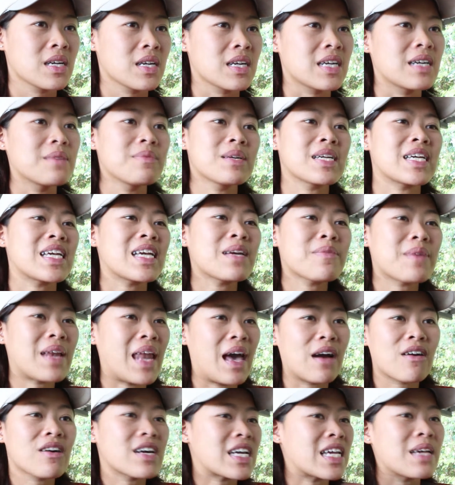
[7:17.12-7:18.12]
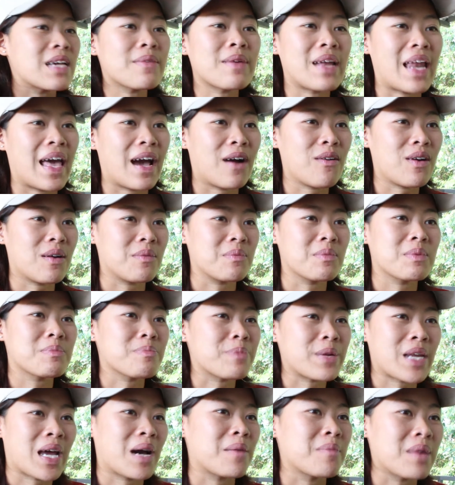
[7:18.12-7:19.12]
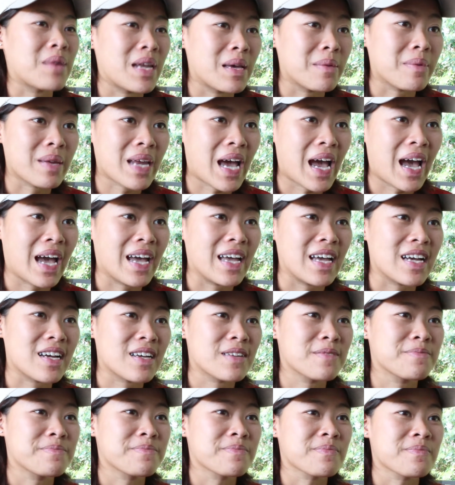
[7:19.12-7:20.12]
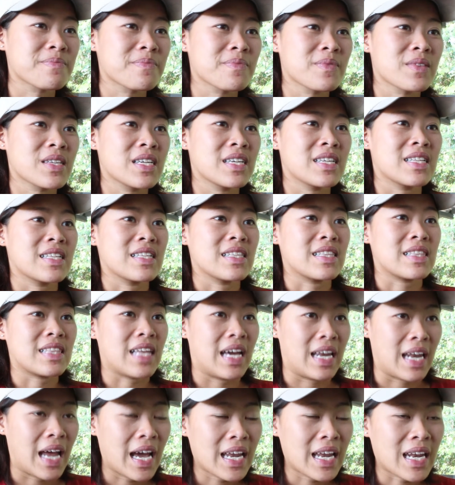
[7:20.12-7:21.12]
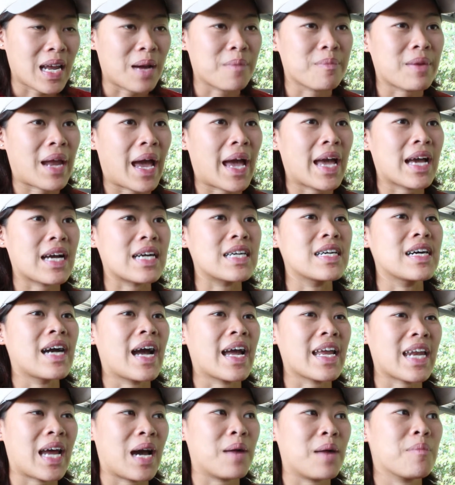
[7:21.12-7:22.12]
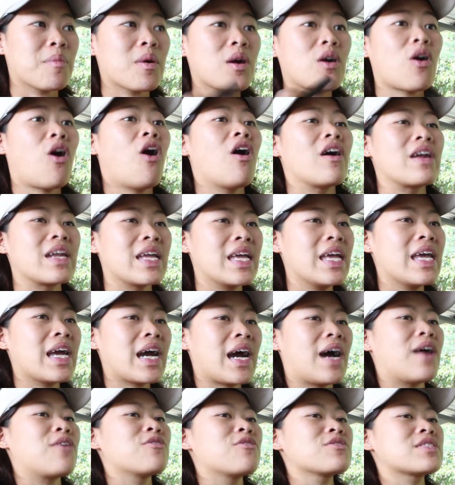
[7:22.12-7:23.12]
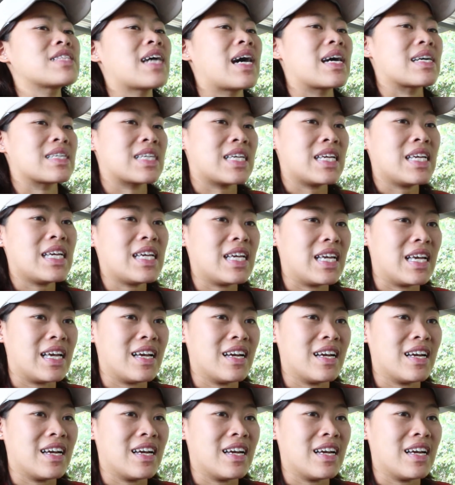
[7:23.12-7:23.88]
คือมันขี้ไปแล้วก็ขี้ไปแล้วอ่ะมันไปทำอะไรไม่ได้อ่ะแต่ถ้าทำได้คือให้ทำก่อนที่เขาจะขี้